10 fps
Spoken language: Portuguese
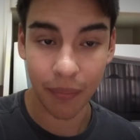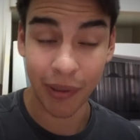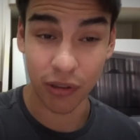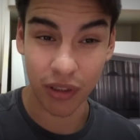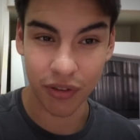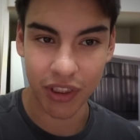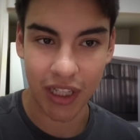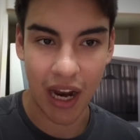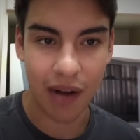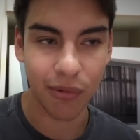pelo tanto de
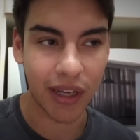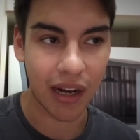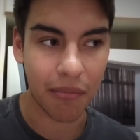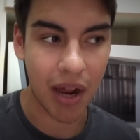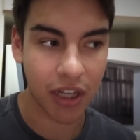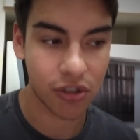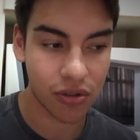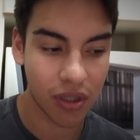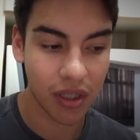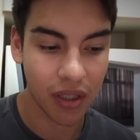carbo que era
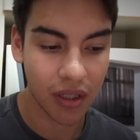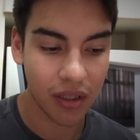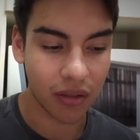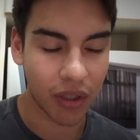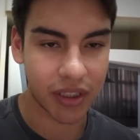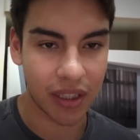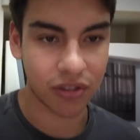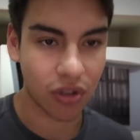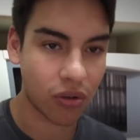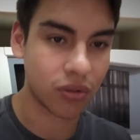baixo. Então acho que eles
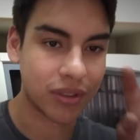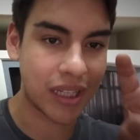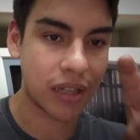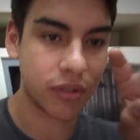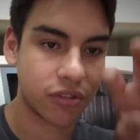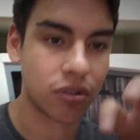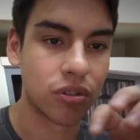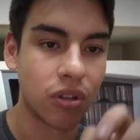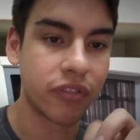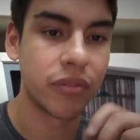só contaram o
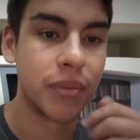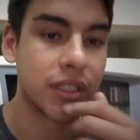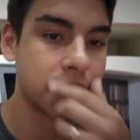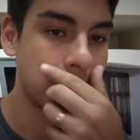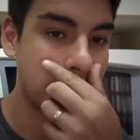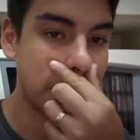estrogonofe mesmo.